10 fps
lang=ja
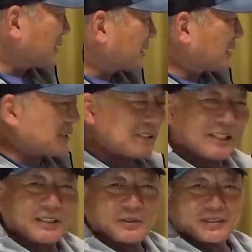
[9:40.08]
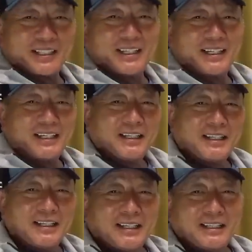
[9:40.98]
りがしっかりしないとさ
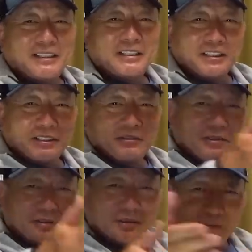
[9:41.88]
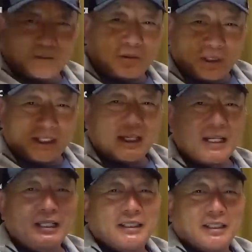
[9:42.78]
一、ね、人こういけ
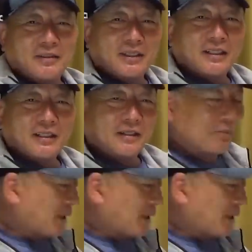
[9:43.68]
ないんだよね、うん、